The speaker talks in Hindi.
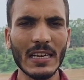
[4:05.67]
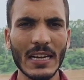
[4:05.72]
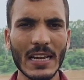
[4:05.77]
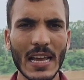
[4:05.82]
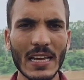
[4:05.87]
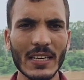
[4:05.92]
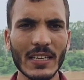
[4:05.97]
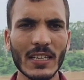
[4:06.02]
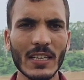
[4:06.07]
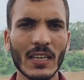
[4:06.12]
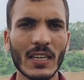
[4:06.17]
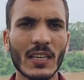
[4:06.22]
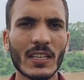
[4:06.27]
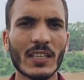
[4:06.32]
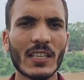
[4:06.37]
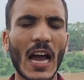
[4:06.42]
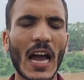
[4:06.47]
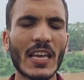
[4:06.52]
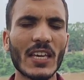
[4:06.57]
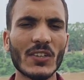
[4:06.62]
लगेगी
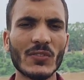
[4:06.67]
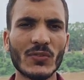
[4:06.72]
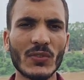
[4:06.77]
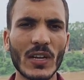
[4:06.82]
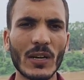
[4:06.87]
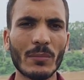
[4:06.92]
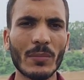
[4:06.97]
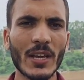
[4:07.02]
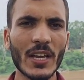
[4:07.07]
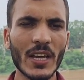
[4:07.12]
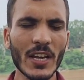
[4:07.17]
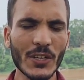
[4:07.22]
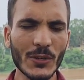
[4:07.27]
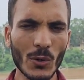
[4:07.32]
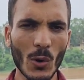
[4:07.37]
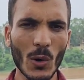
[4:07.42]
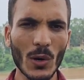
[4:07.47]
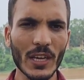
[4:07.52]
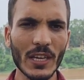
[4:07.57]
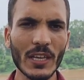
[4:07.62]
क्या ये फिल्म हिट
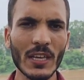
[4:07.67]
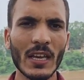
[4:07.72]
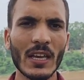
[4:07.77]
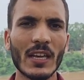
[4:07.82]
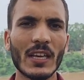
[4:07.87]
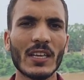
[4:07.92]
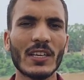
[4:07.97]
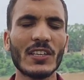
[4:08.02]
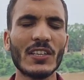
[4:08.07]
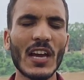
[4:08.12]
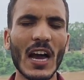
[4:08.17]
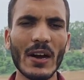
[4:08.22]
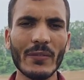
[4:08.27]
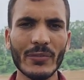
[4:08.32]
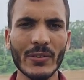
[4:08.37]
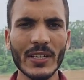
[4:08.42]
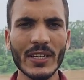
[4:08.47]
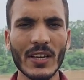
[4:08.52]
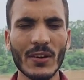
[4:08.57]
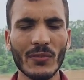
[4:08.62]
होगी या
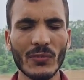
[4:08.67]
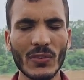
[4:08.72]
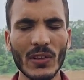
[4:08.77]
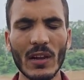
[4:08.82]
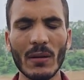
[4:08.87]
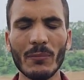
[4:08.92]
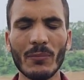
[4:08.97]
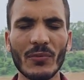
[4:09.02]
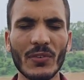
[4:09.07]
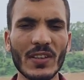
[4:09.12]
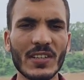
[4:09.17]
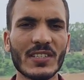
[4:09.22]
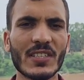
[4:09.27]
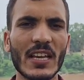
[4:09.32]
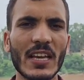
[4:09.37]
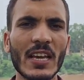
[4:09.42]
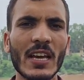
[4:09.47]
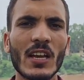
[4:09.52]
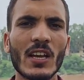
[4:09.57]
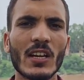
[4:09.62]
फिर ये फिल्म फिर
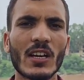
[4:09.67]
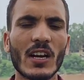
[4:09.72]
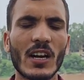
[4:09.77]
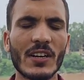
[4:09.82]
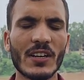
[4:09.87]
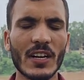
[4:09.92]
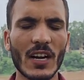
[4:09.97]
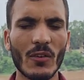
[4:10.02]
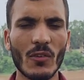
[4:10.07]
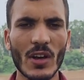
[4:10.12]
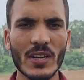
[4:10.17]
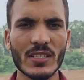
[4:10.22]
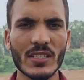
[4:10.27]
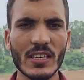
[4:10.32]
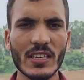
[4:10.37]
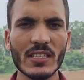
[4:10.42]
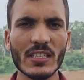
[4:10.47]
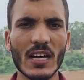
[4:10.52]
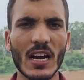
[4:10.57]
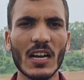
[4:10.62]
से
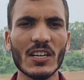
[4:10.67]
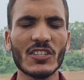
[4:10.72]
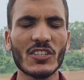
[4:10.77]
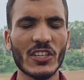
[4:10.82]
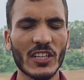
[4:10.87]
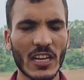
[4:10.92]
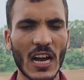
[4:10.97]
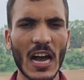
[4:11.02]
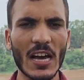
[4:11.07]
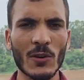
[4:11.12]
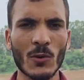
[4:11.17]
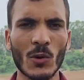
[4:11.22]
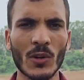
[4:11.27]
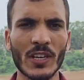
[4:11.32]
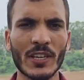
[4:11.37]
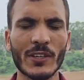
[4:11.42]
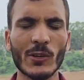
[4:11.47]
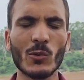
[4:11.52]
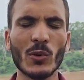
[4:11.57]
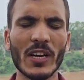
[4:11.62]
कंट्रावर्सीज का शिकार
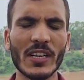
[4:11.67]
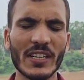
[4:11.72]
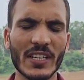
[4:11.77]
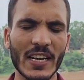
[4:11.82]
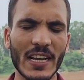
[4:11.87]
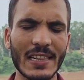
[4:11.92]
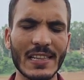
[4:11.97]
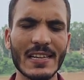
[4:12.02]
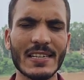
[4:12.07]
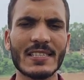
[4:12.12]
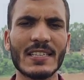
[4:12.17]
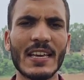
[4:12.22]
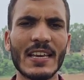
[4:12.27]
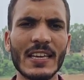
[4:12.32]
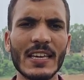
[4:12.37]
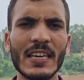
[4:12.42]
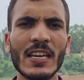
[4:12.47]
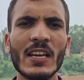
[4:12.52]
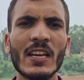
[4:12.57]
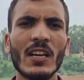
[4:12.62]
होगी क्योंकि ट्रेलर से
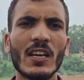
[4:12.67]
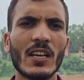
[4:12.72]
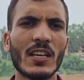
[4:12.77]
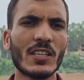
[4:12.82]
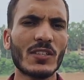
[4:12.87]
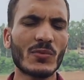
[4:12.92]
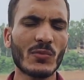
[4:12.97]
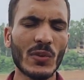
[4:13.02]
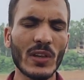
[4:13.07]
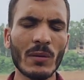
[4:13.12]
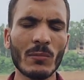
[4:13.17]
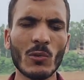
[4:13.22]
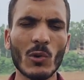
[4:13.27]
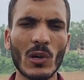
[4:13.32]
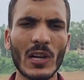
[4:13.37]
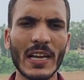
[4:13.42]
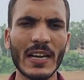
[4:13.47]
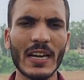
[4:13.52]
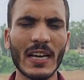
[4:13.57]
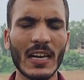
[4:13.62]
ही इस फिल्म
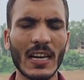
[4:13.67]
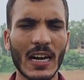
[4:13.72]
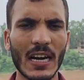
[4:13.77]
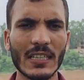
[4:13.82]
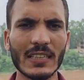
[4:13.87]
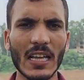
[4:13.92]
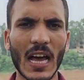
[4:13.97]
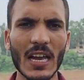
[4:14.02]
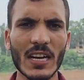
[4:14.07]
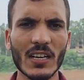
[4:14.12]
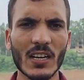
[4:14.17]
को लेकर लगातार